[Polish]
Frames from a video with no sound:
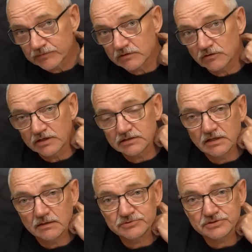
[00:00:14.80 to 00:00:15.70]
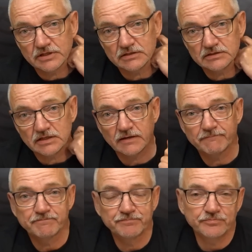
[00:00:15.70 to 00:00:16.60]
kolejna przynęta
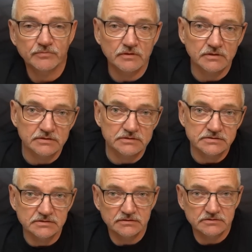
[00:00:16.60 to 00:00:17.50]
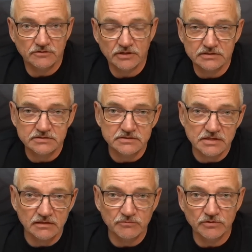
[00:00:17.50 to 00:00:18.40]
e, z, z kolekcji
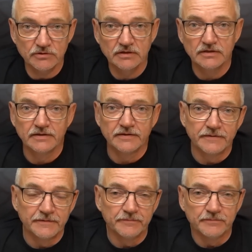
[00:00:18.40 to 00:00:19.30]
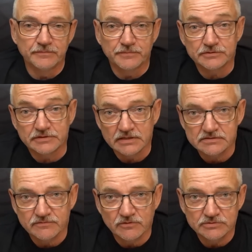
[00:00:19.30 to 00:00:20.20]
Salmo pod
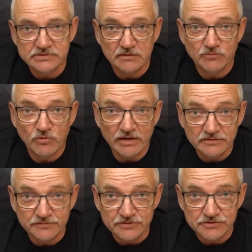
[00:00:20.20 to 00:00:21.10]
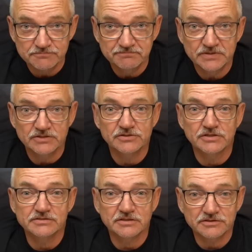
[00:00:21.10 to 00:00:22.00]
nazwą Salmo Whitefish. Jeśli
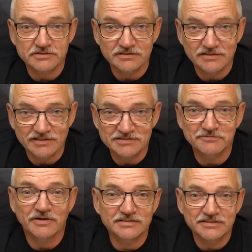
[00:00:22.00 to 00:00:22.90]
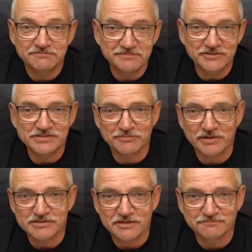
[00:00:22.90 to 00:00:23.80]
jesteście zainteresowani, to
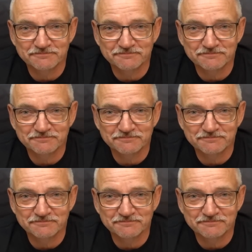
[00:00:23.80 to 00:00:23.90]
zapraszam.